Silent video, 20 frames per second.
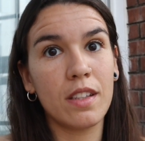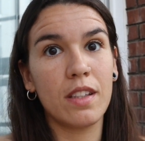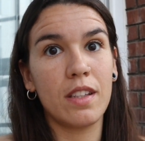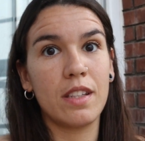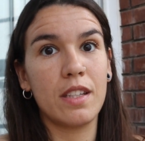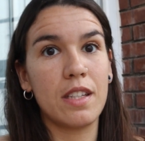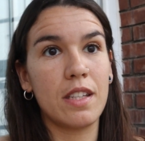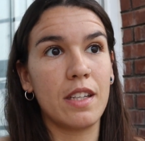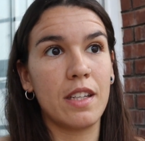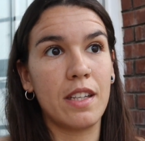
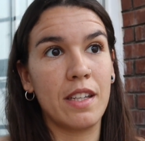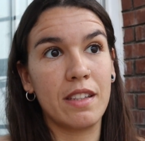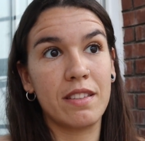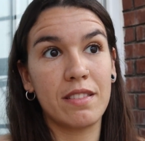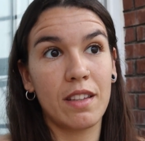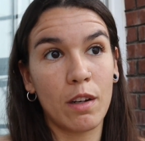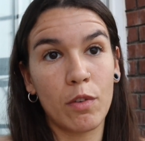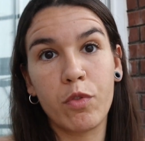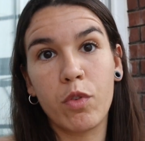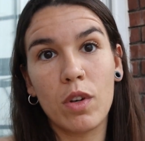y,
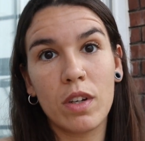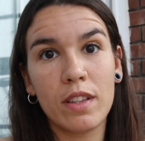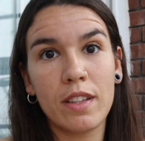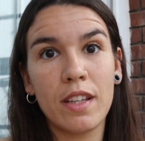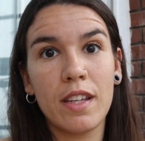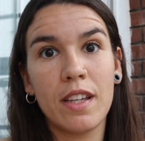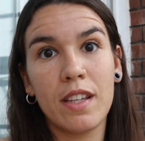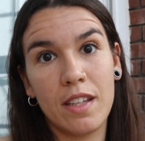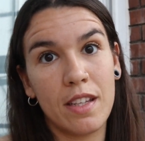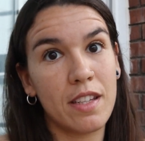estar
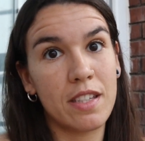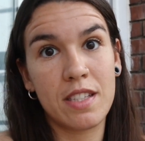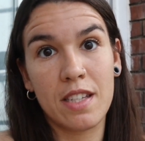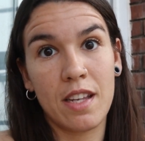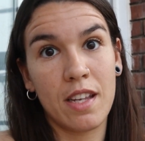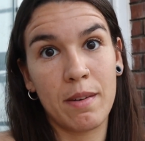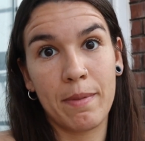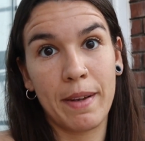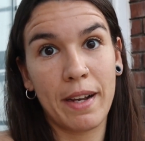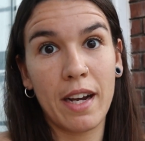fuerte y
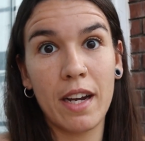ser